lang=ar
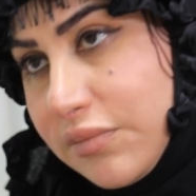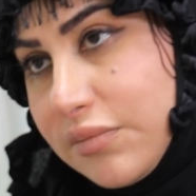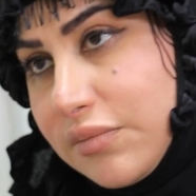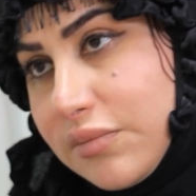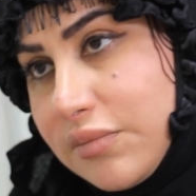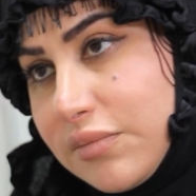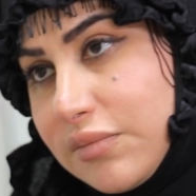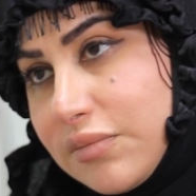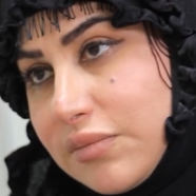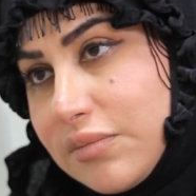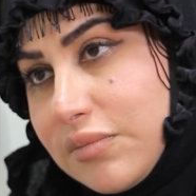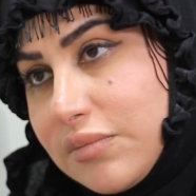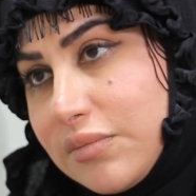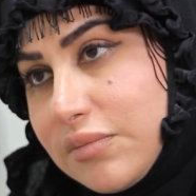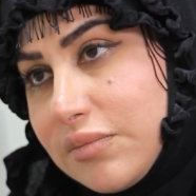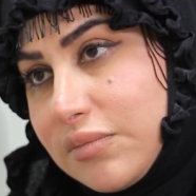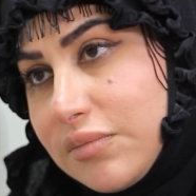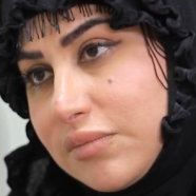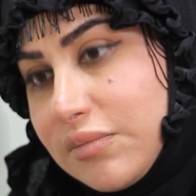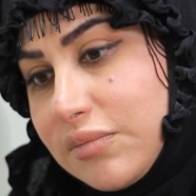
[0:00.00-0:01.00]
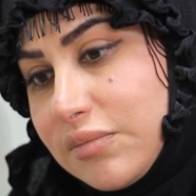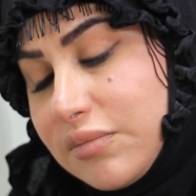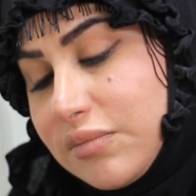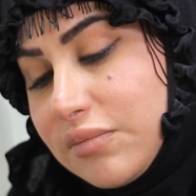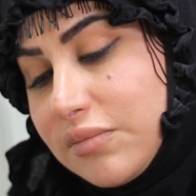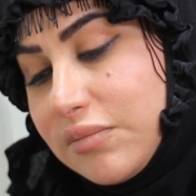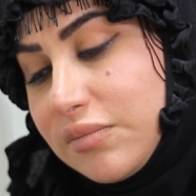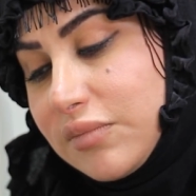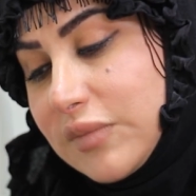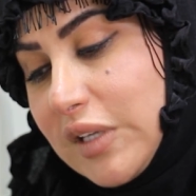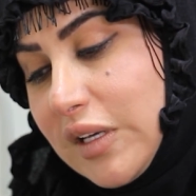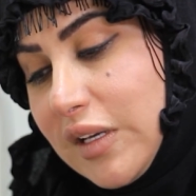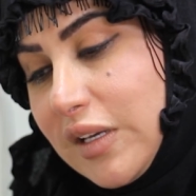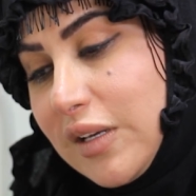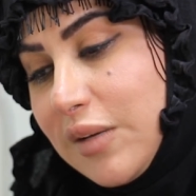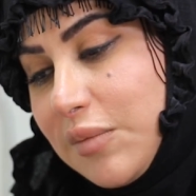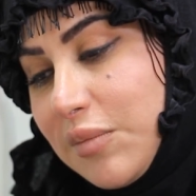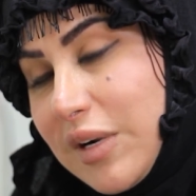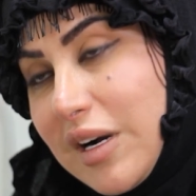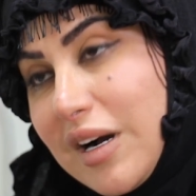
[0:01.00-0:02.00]
للدار اي
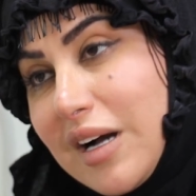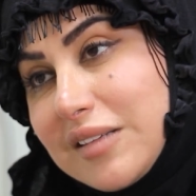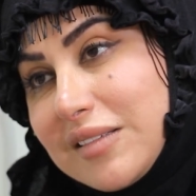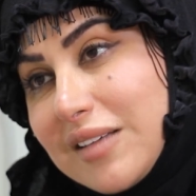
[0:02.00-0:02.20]
ما